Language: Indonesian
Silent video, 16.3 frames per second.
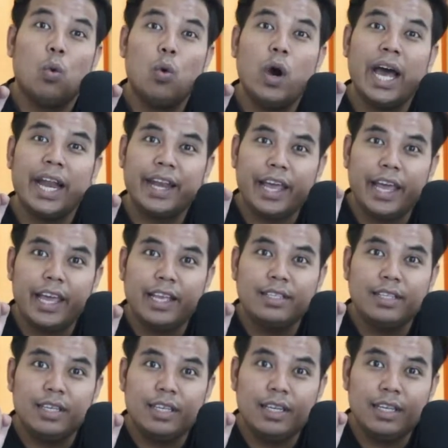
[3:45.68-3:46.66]

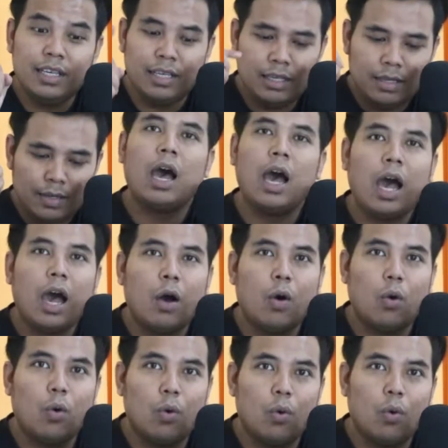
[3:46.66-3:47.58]
1H ini how.